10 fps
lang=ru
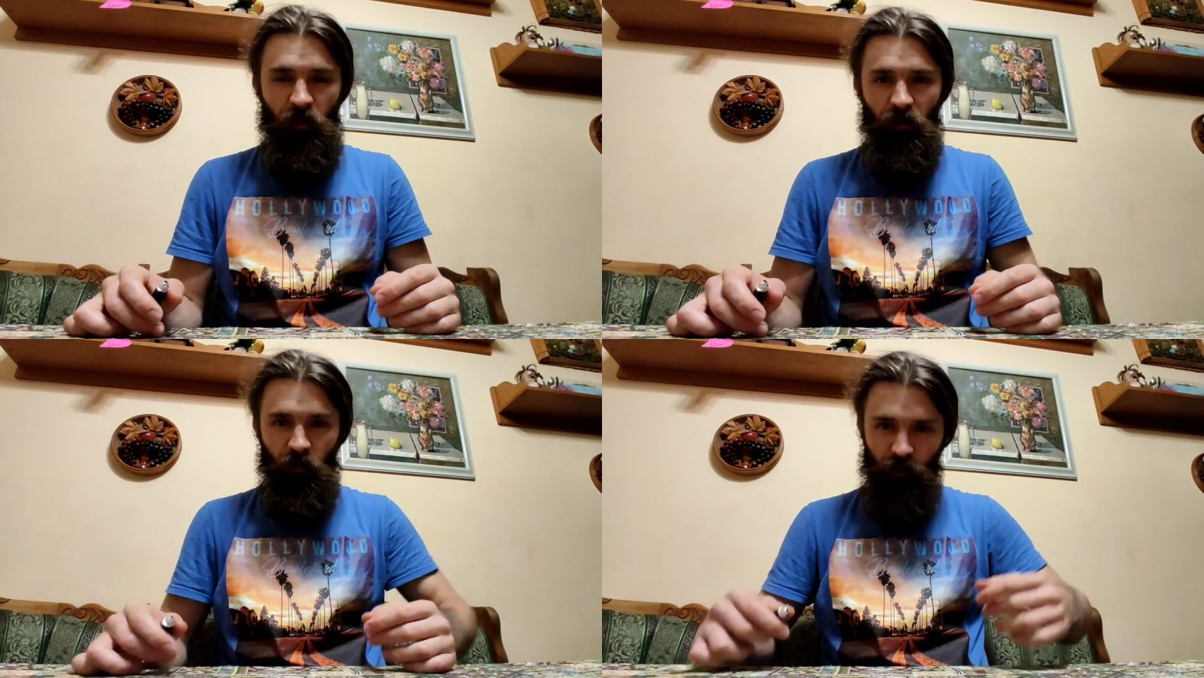
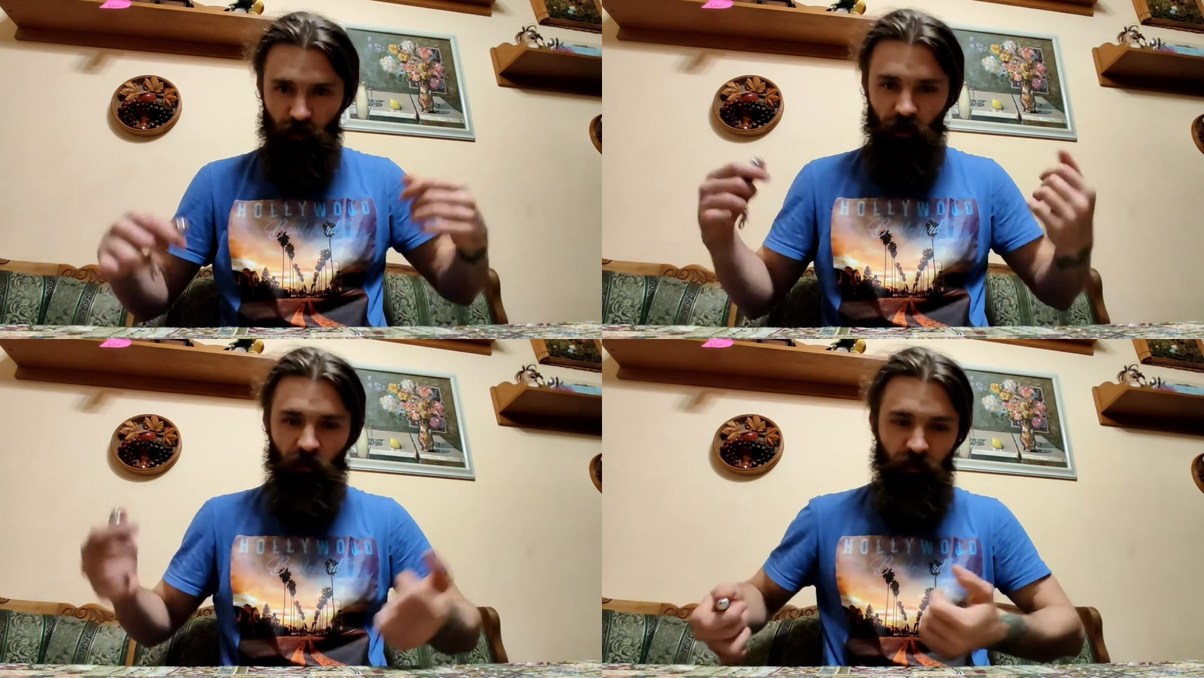там, то есть
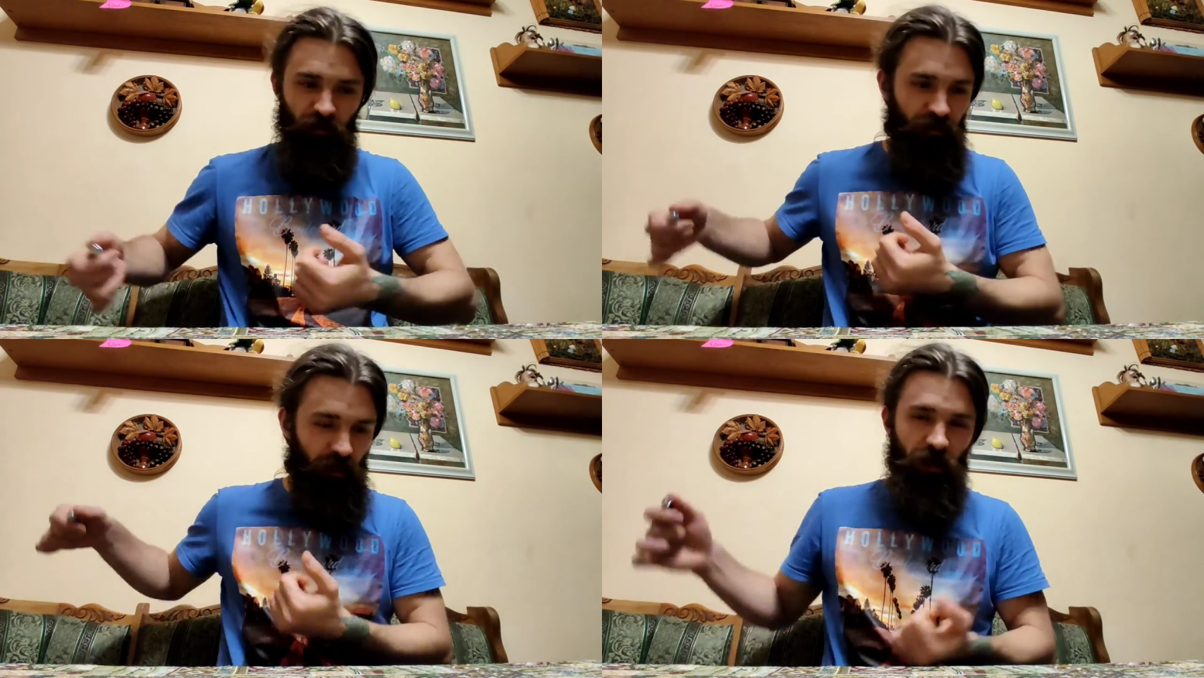я там
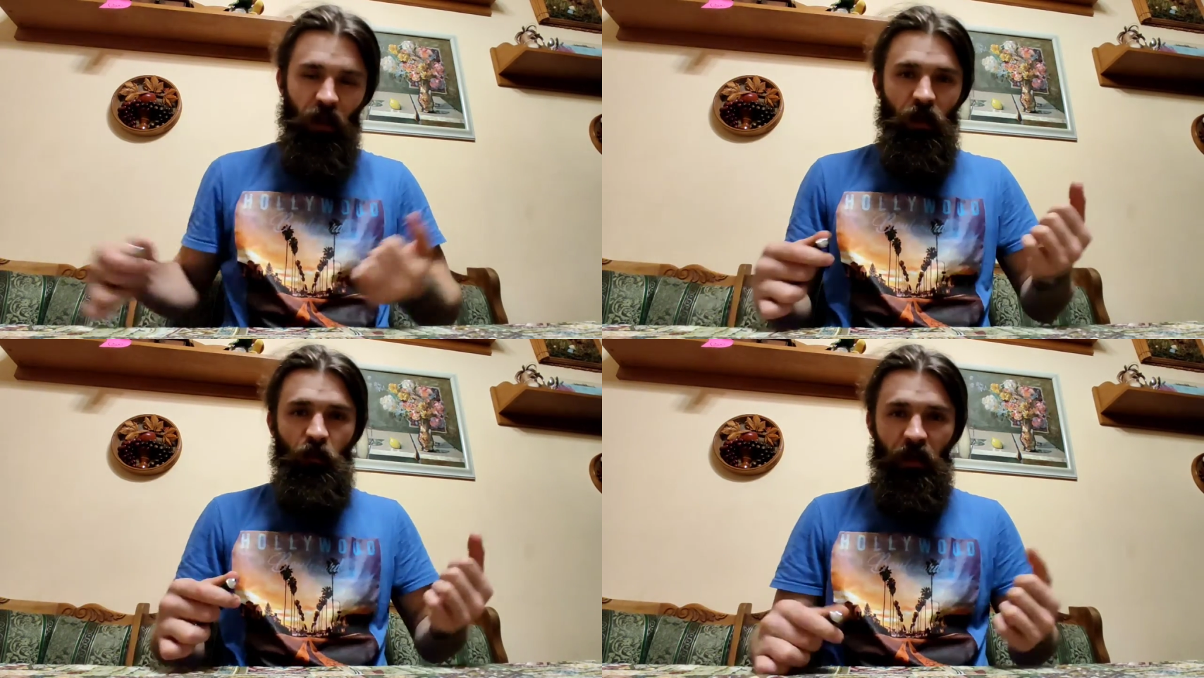
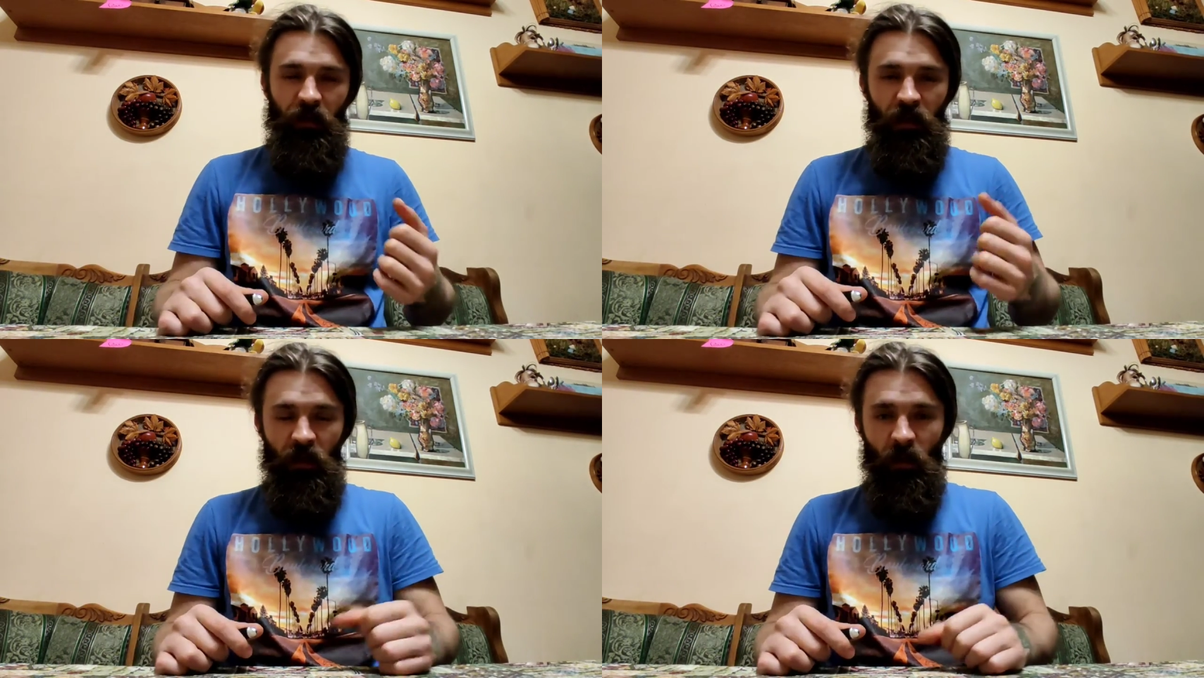кидал
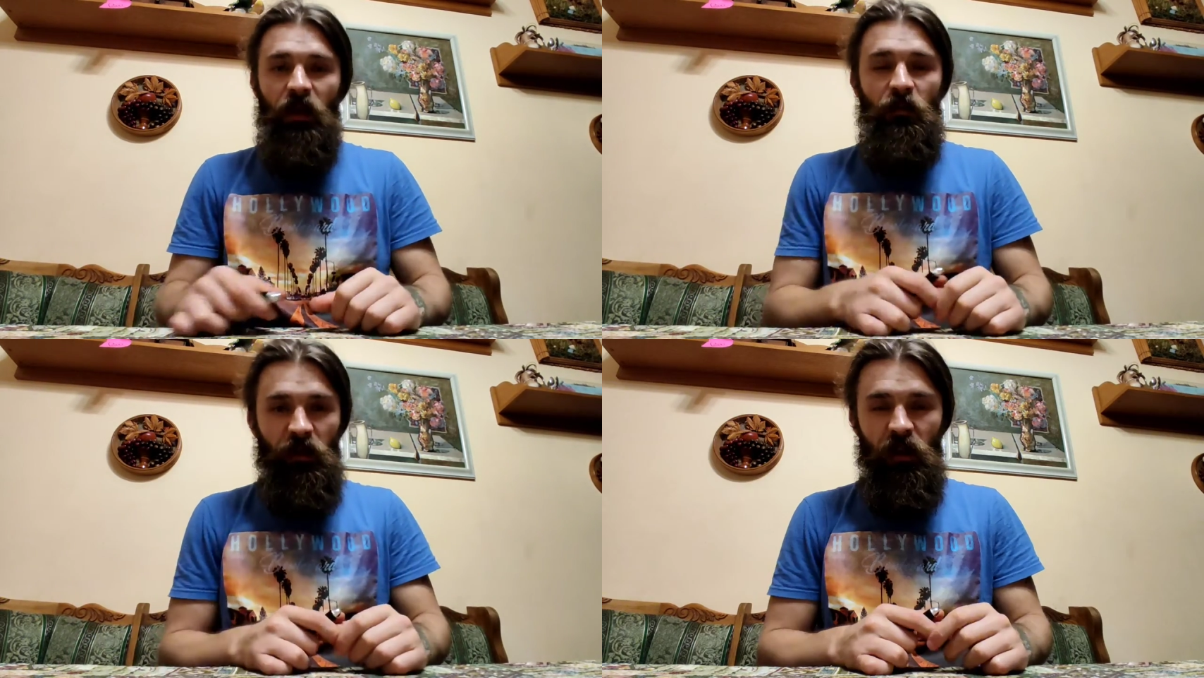лопаты,
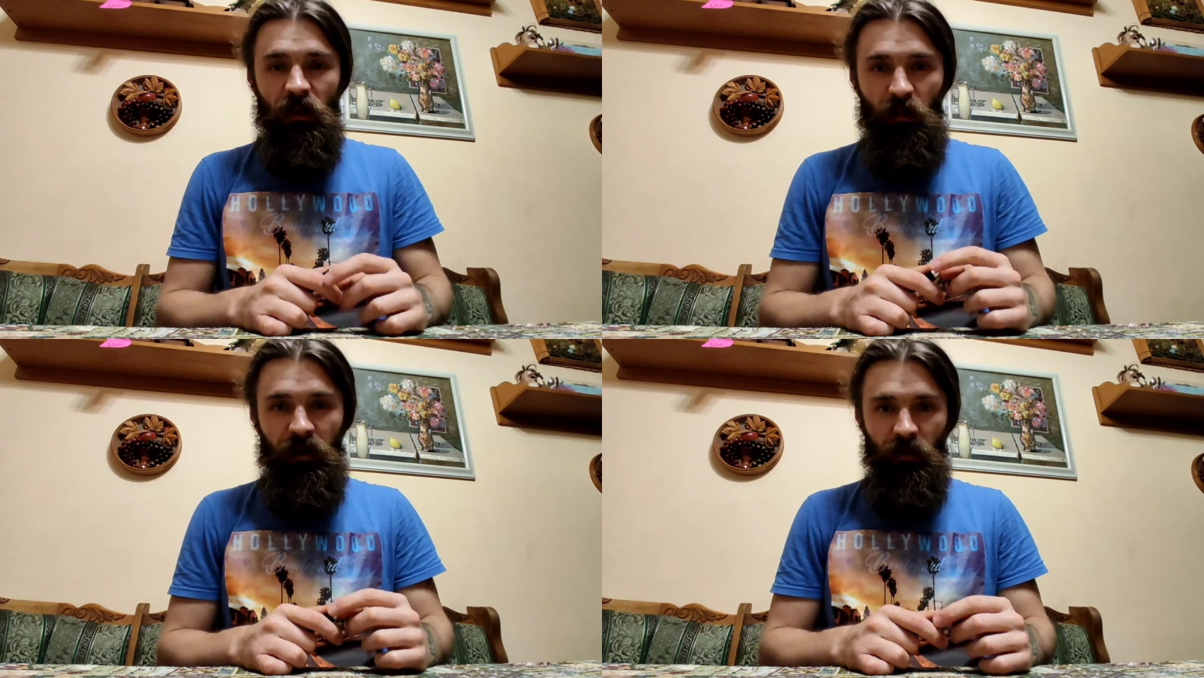Я там кидал
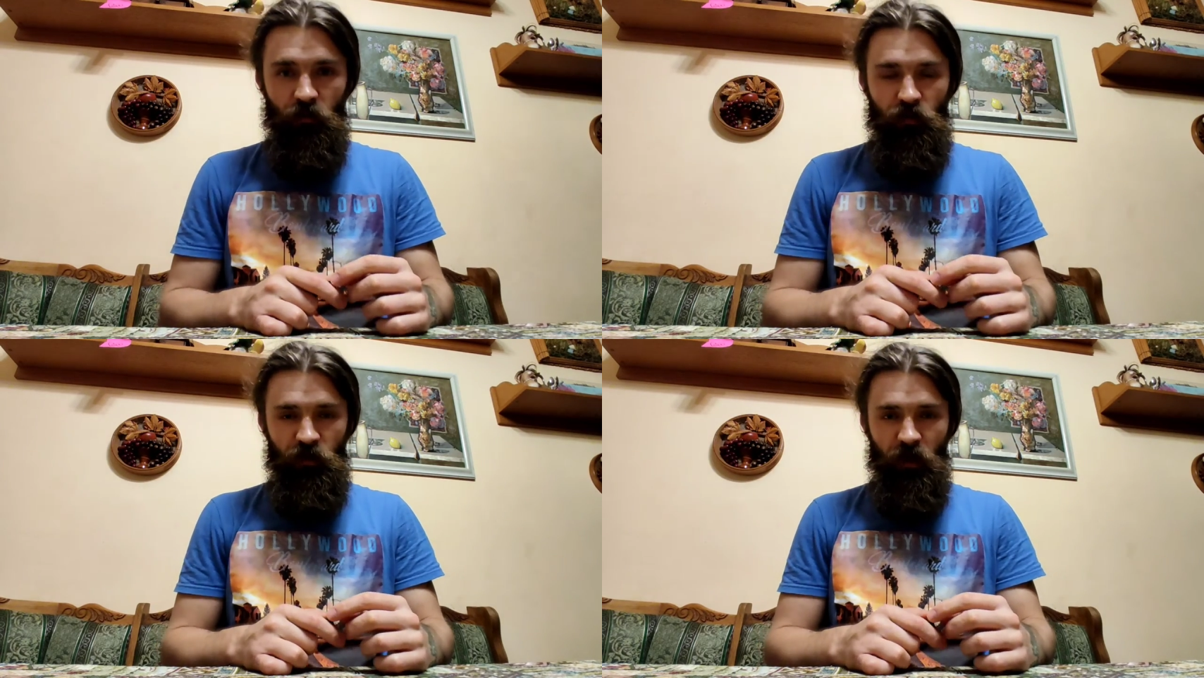лопаты
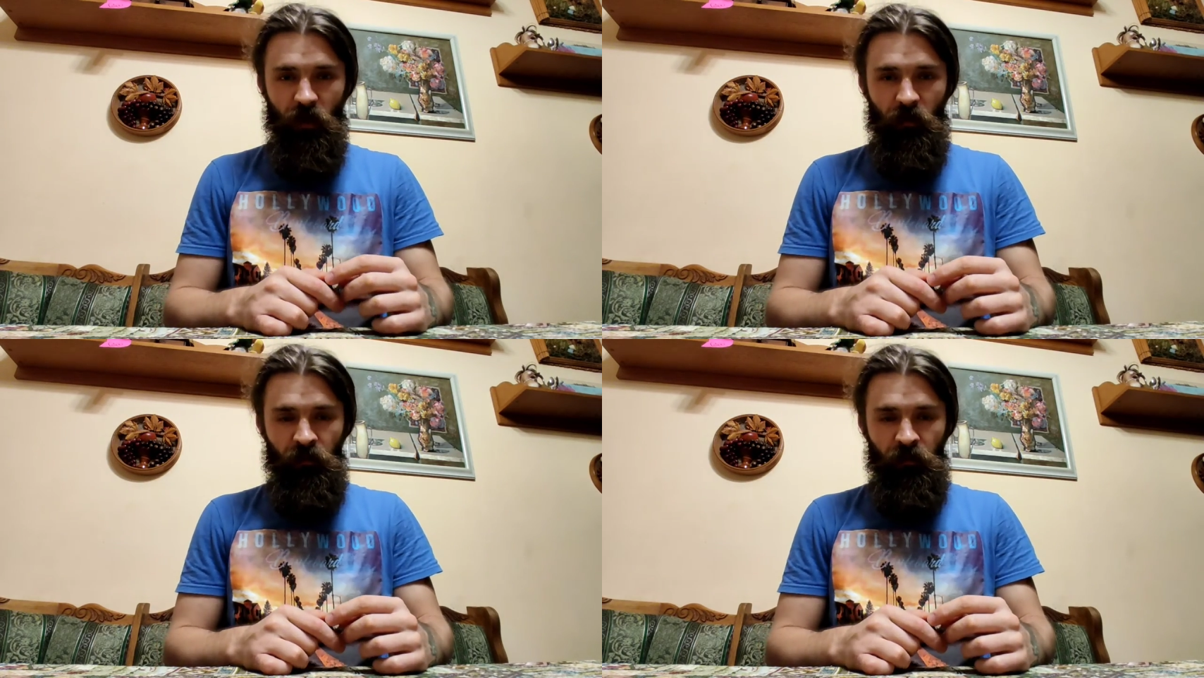лучше всех.